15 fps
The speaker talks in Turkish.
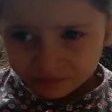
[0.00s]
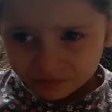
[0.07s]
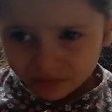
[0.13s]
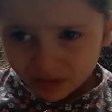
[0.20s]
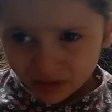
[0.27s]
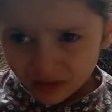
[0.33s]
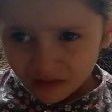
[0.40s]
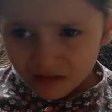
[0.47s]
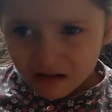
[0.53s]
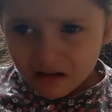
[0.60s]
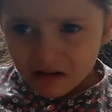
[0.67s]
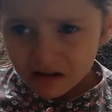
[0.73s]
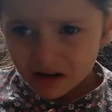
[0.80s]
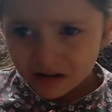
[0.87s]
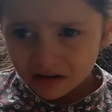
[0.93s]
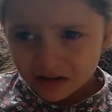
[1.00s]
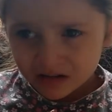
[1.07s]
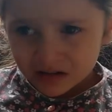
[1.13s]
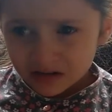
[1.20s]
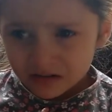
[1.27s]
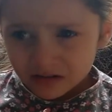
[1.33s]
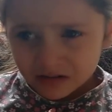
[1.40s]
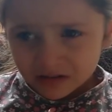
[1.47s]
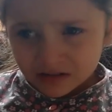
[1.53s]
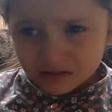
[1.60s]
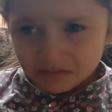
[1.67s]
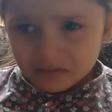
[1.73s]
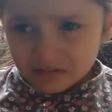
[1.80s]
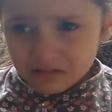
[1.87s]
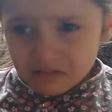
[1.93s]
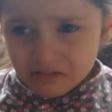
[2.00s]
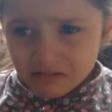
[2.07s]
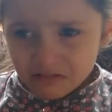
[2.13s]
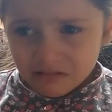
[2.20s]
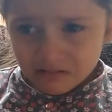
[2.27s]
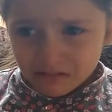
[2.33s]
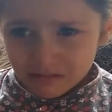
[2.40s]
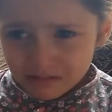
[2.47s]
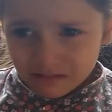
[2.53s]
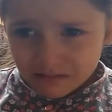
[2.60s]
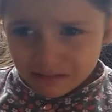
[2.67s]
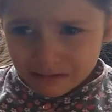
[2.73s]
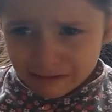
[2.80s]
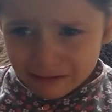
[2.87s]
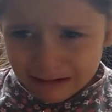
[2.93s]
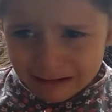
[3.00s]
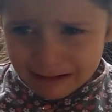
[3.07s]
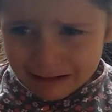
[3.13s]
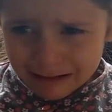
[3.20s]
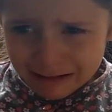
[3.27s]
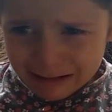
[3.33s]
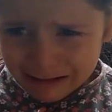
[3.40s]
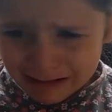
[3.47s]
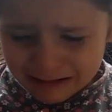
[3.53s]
Aferin aferin aferin hadi annem çok az kaldı hadi bir tanem.